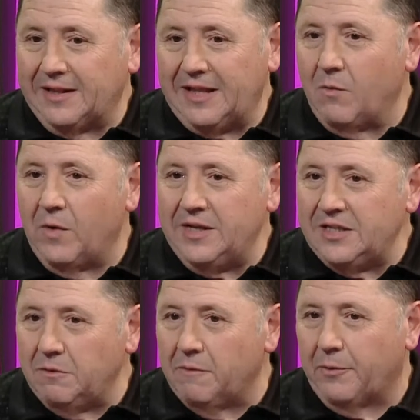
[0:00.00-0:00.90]
estar
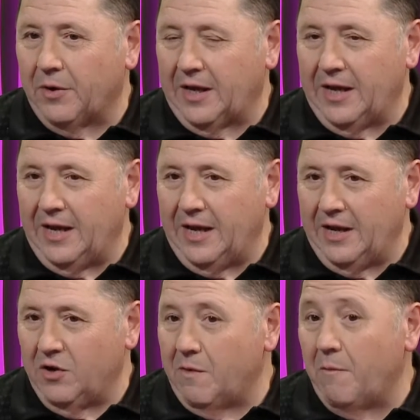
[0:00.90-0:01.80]
buenísimo
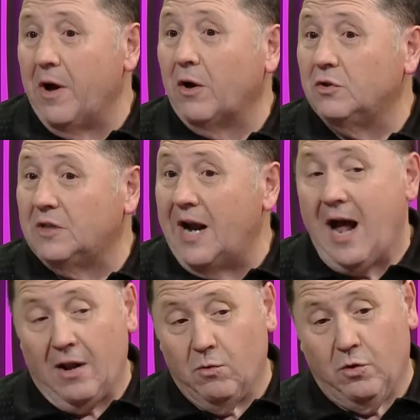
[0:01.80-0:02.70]
porque nos vamos a encontrar,
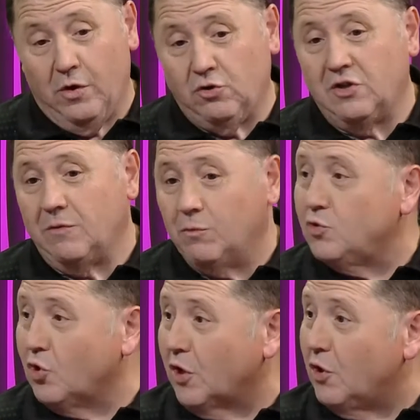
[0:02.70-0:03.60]
algunos de ellos hace
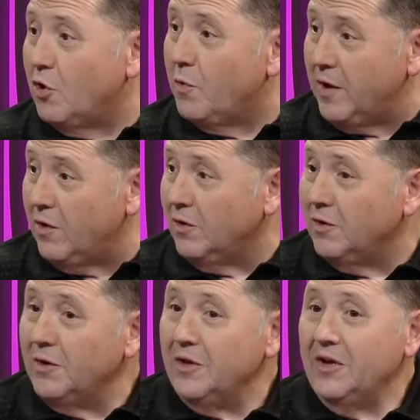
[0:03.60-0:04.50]
mucho que no los veo.
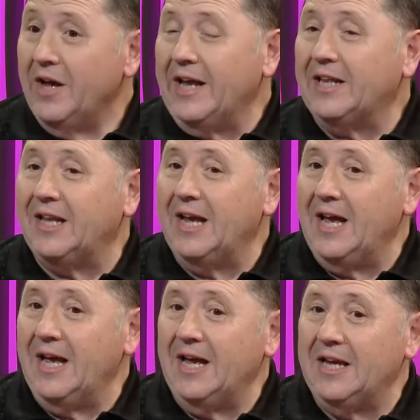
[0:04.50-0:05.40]
Ay, sí.
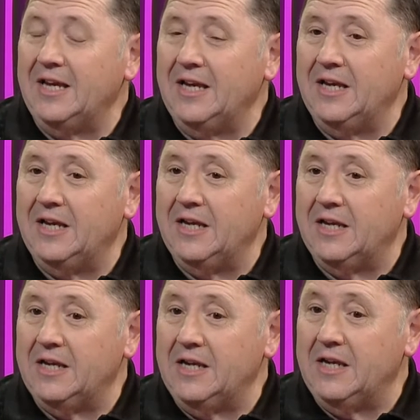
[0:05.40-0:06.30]
Este,
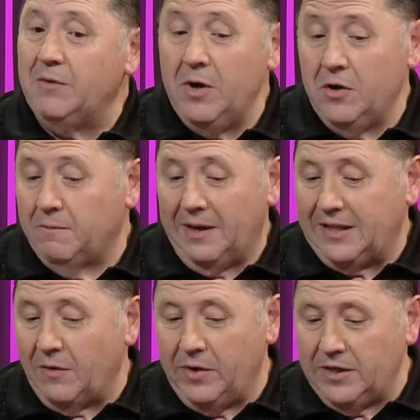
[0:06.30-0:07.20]
y, bueno, va a
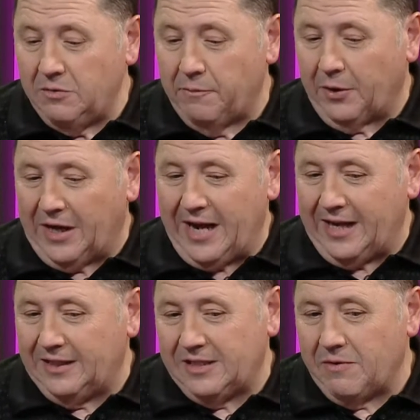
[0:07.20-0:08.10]
estar buenísimo porque la
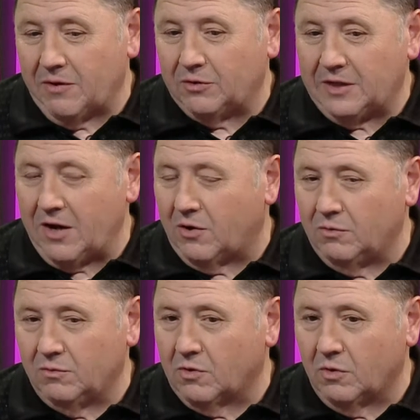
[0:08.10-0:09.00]
gente se va a encontrar
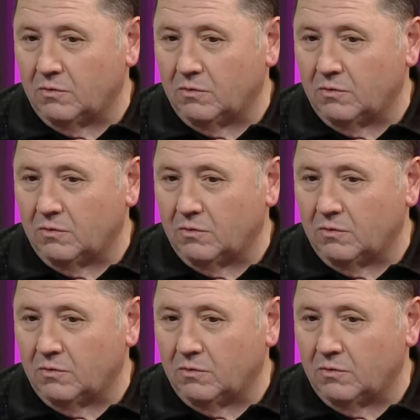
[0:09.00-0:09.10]
con,